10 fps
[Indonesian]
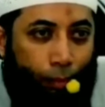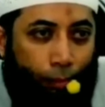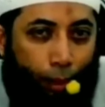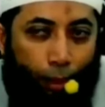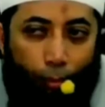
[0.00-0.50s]

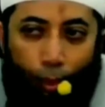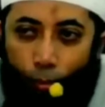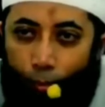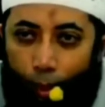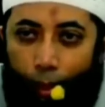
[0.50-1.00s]
Mereka
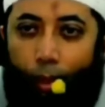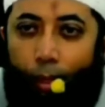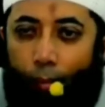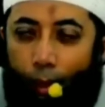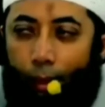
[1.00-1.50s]
begitu
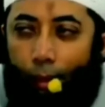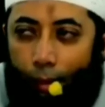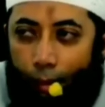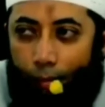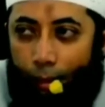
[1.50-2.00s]
meninggal, meninggal
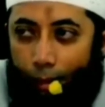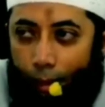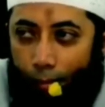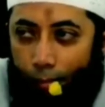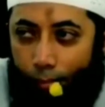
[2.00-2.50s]
dalam
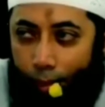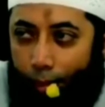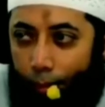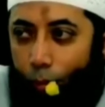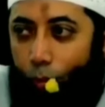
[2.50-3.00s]
Islam,
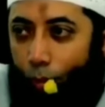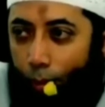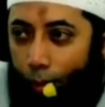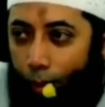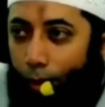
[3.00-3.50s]
pasti masuk
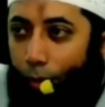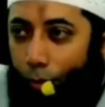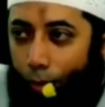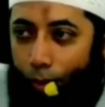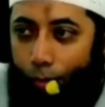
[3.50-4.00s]
surga. Ahli
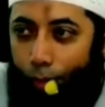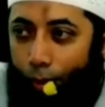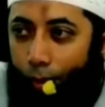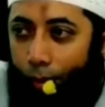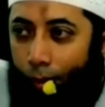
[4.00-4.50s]
surga semuanya.